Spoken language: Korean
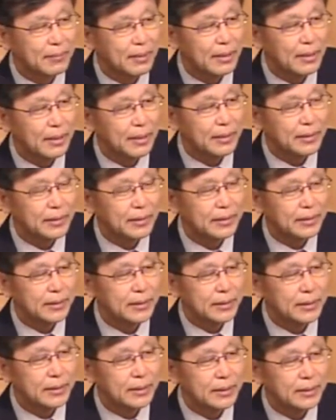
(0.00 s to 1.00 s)
예.
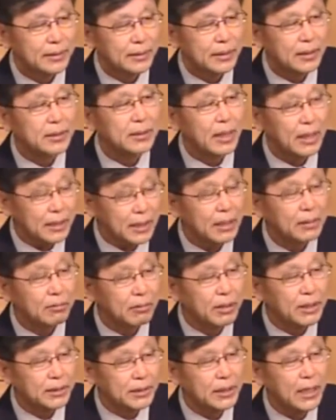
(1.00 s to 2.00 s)
그
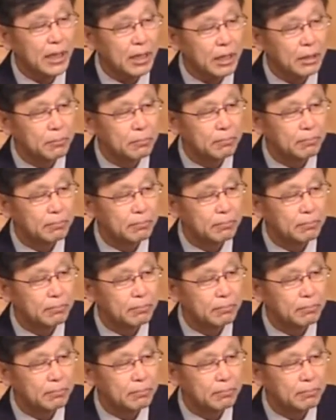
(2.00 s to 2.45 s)
하나님과의 사귐.